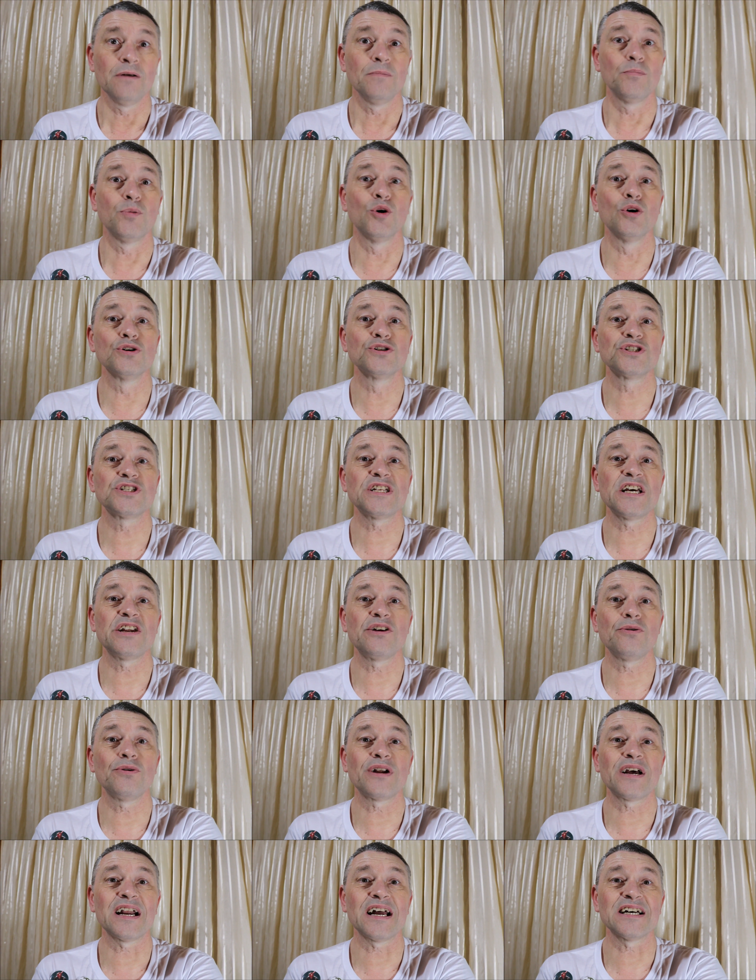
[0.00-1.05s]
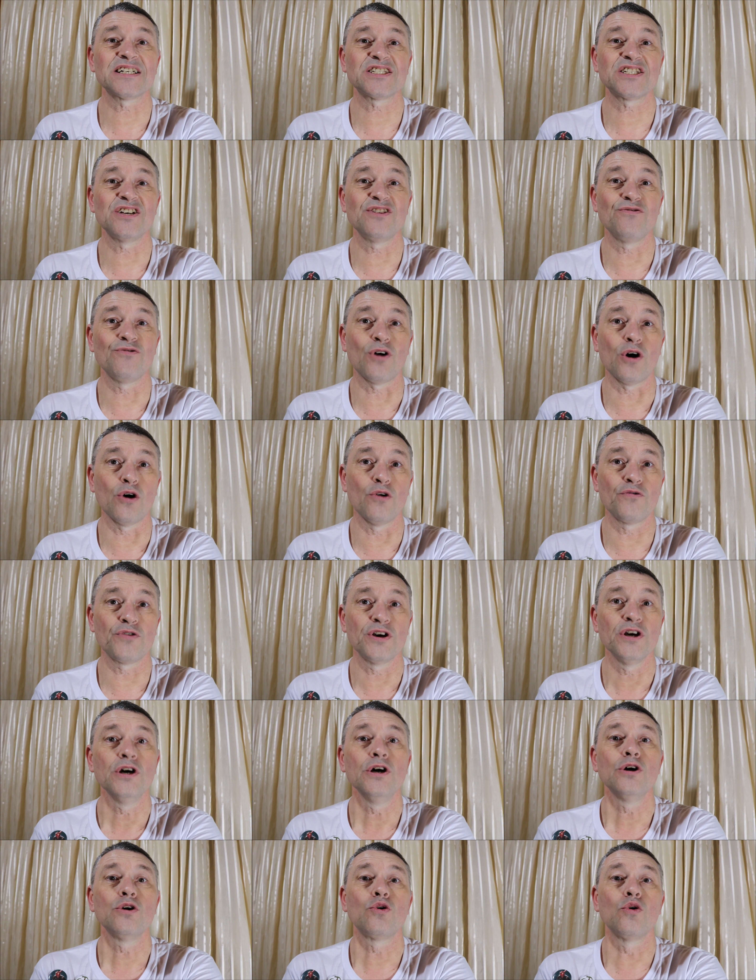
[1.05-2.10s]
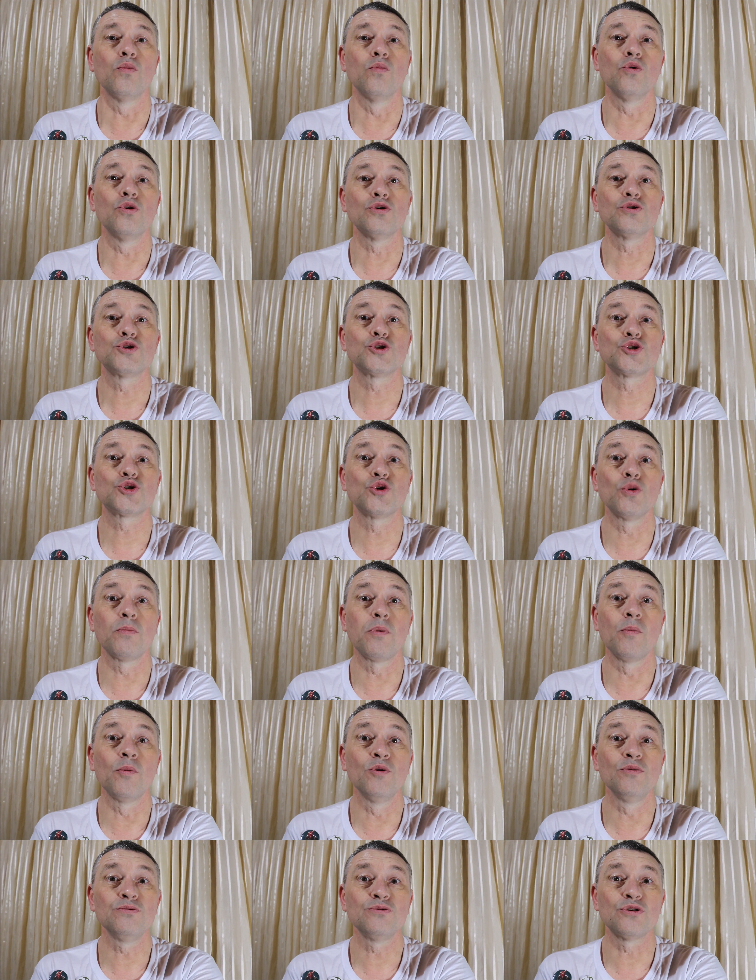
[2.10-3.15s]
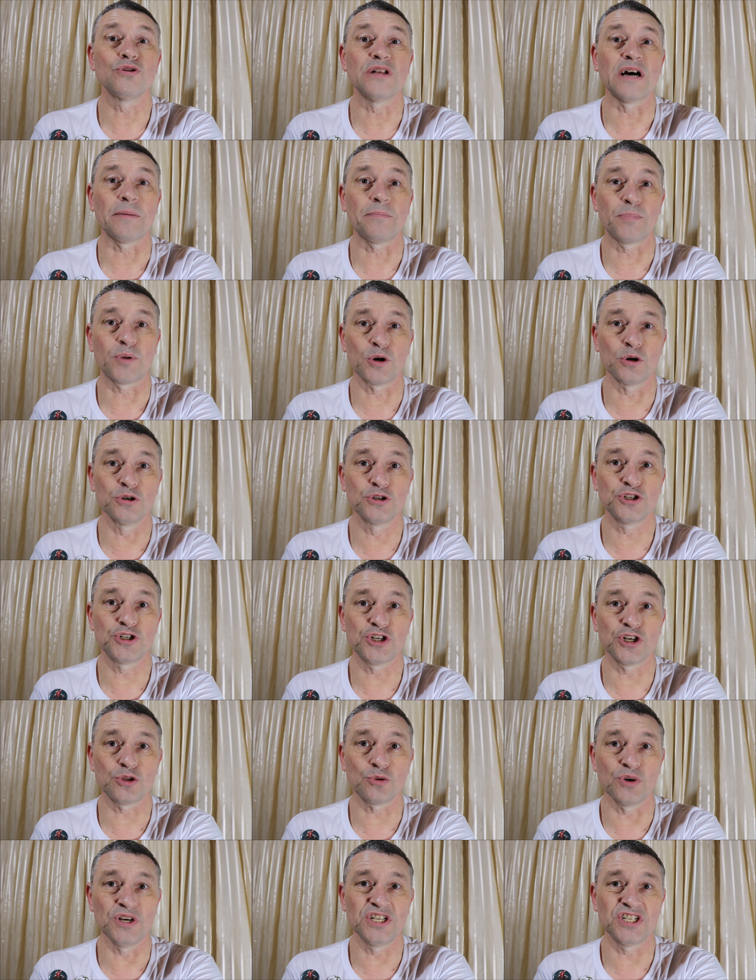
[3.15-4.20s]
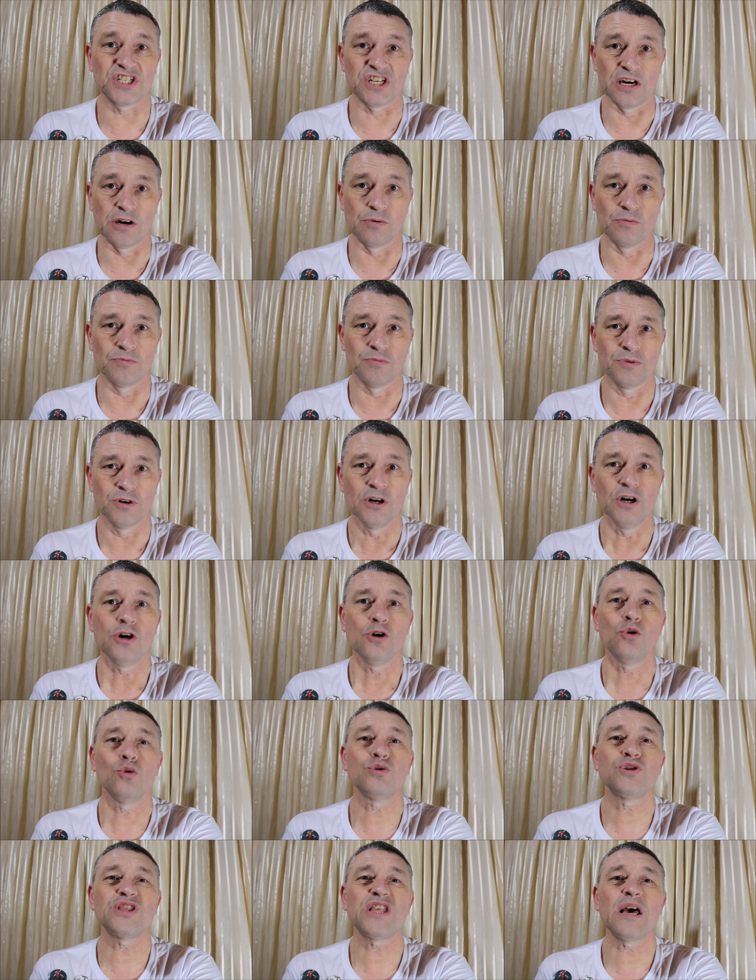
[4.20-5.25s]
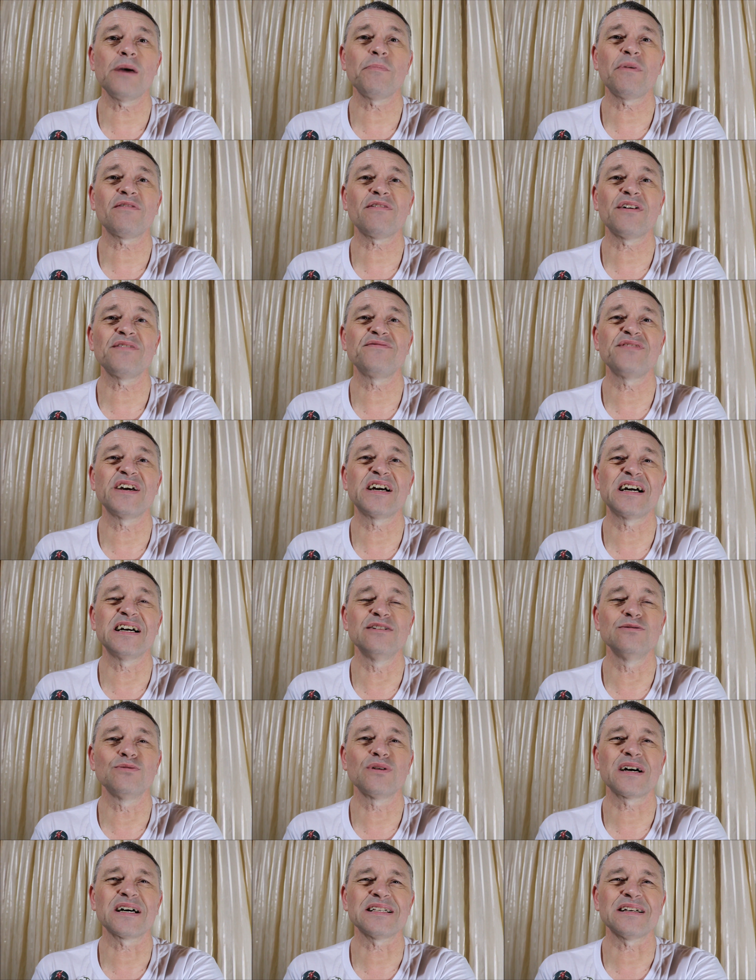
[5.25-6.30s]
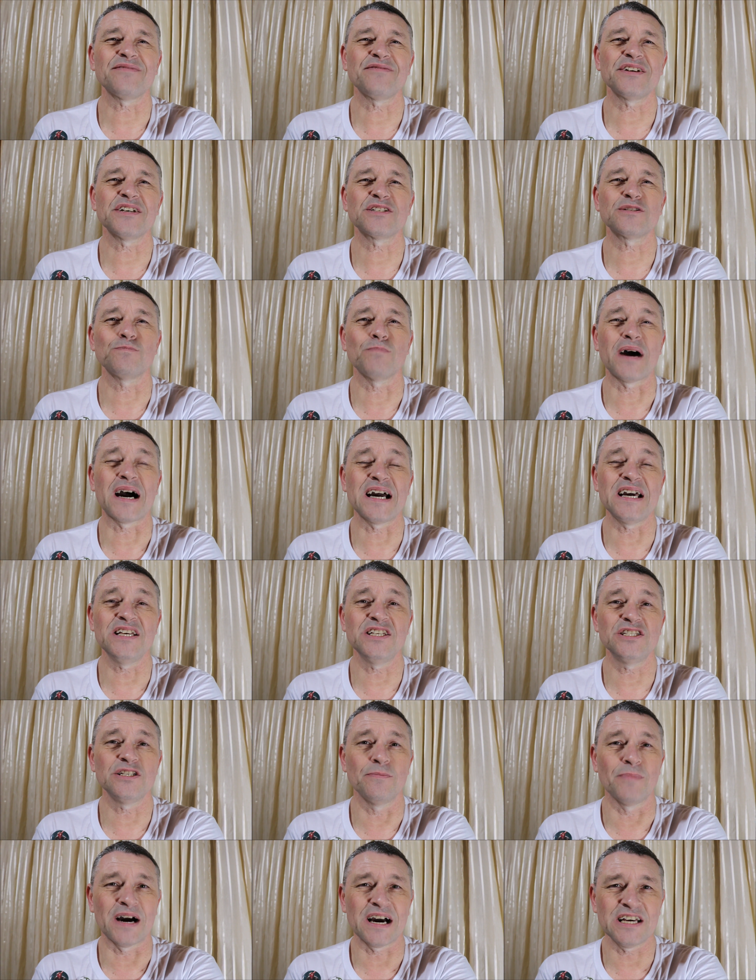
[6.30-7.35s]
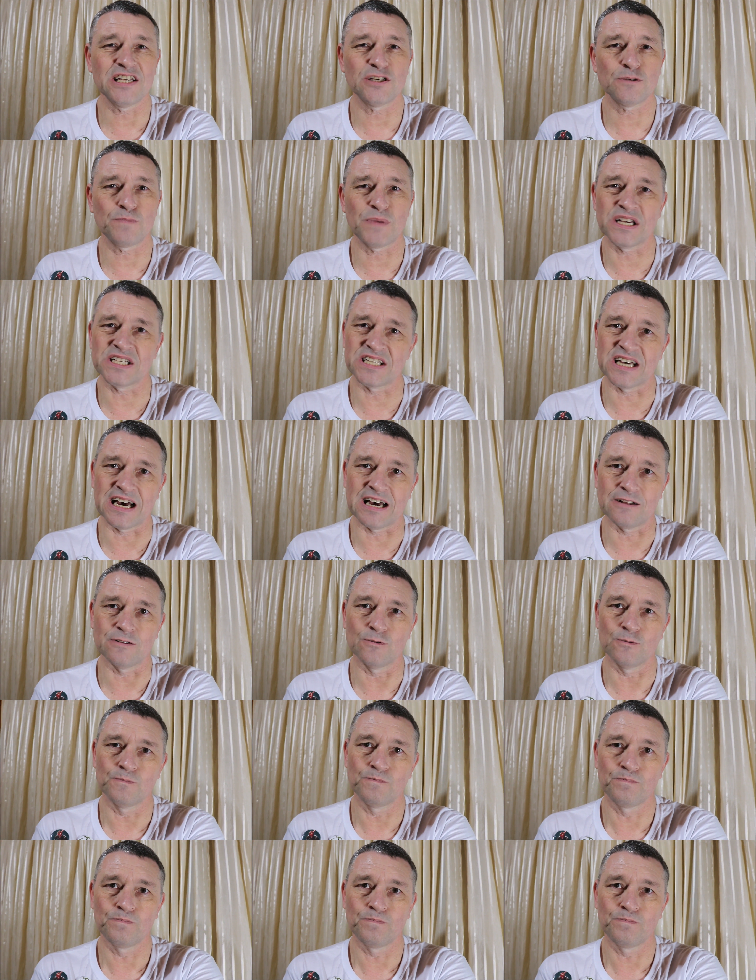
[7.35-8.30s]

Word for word: Posterior, ela se envolve como submundo da prostituição. O tema vai ficando cada vez mais e mais pesado.